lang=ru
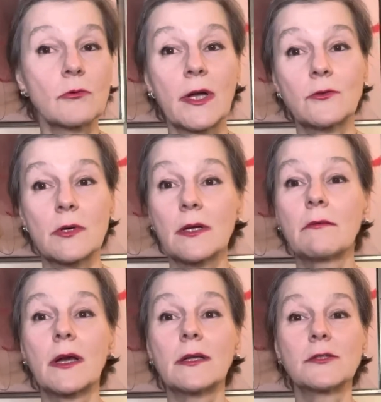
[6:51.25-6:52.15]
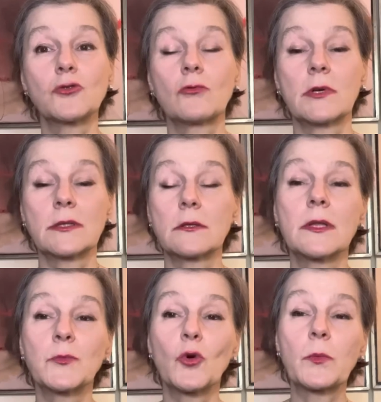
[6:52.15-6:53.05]
который говорил, что этот
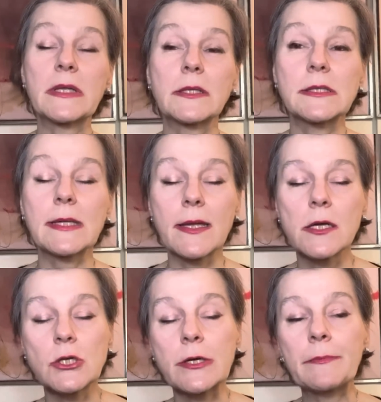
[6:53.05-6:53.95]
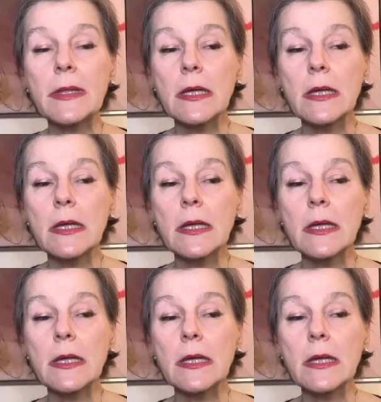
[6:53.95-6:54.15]
лэптоп не настоящий.